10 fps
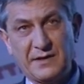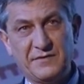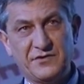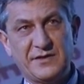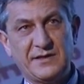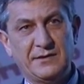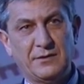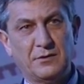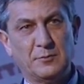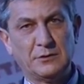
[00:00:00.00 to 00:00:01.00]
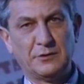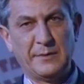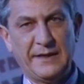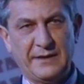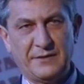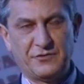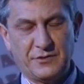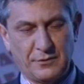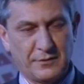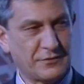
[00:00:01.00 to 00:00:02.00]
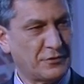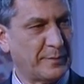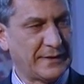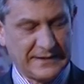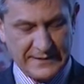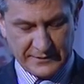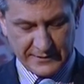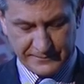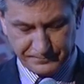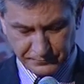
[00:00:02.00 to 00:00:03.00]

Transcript: il vice sindaco molto bene, non ci torno sopra, l'ha detta,